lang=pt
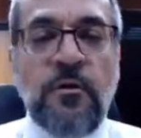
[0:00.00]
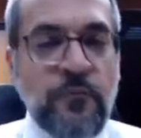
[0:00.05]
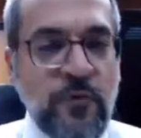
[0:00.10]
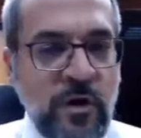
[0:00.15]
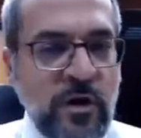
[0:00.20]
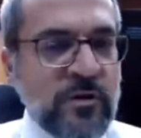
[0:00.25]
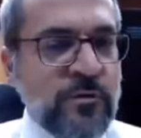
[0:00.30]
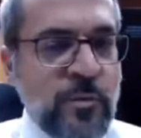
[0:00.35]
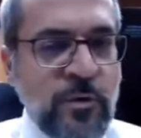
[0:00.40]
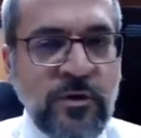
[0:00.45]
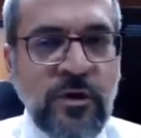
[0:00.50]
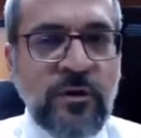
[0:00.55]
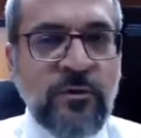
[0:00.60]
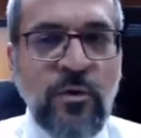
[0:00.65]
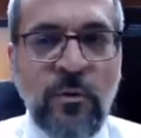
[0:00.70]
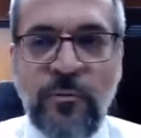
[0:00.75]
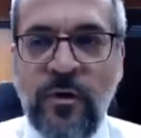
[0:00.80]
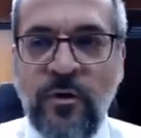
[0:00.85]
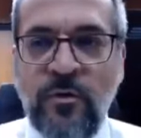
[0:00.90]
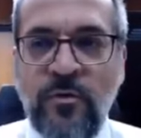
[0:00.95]
eu vou responder a
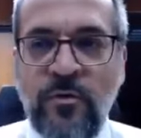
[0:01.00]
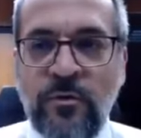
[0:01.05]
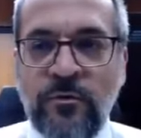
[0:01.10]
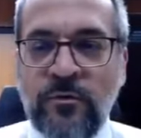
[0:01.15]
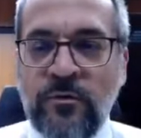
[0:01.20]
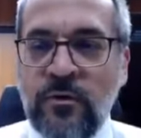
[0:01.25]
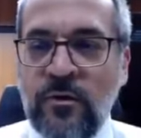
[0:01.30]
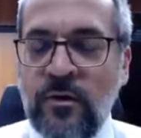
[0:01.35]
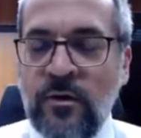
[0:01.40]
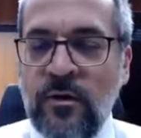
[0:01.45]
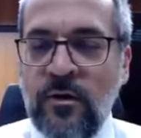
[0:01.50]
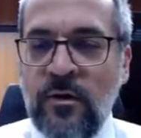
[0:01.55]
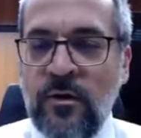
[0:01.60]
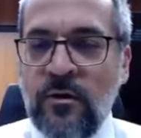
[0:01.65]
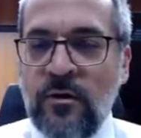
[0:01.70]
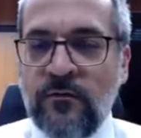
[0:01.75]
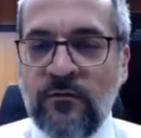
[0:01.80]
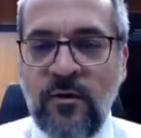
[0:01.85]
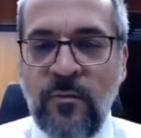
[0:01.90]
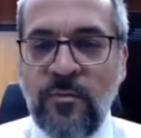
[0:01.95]
tua pergunta. Pois
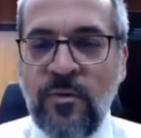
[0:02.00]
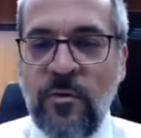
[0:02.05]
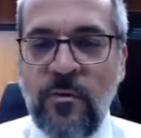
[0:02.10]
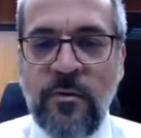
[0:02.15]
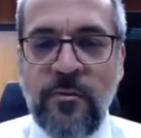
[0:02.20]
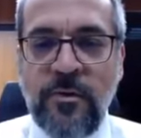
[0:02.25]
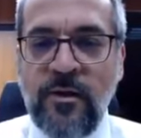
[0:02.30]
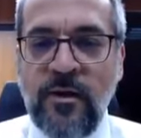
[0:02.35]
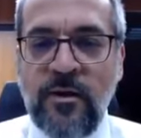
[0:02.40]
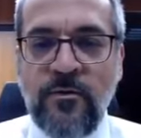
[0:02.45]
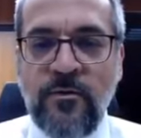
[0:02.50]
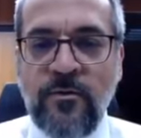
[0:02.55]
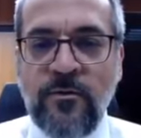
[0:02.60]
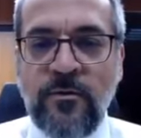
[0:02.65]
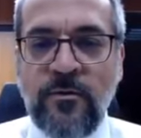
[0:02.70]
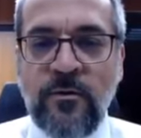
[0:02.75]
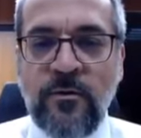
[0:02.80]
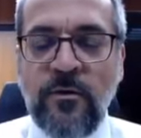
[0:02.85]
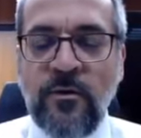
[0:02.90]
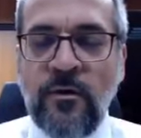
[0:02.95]
não. Sem problema
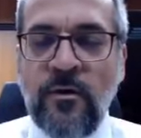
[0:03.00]
nenhum.